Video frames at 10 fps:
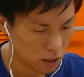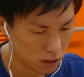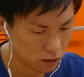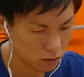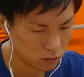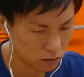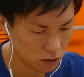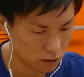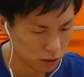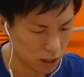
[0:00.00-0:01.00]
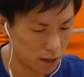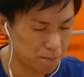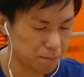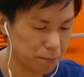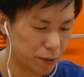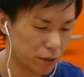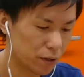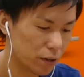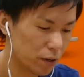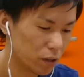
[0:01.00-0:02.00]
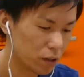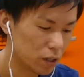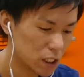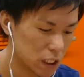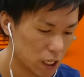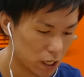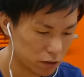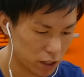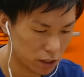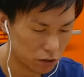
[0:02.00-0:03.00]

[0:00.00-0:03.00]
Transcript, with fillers: あと出たのは玄武。進化開発されて